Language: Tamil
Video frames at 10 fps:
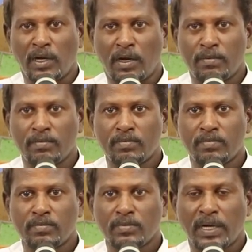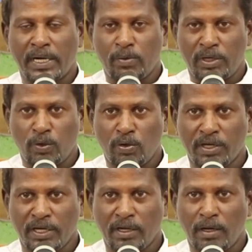நாம் கடவுளை
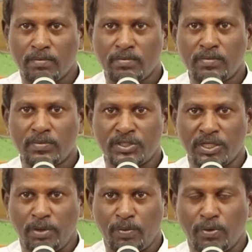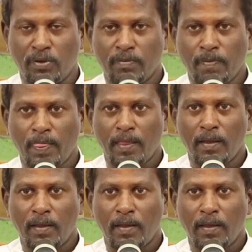நோக்கி நாம் ஜெபிப்போம்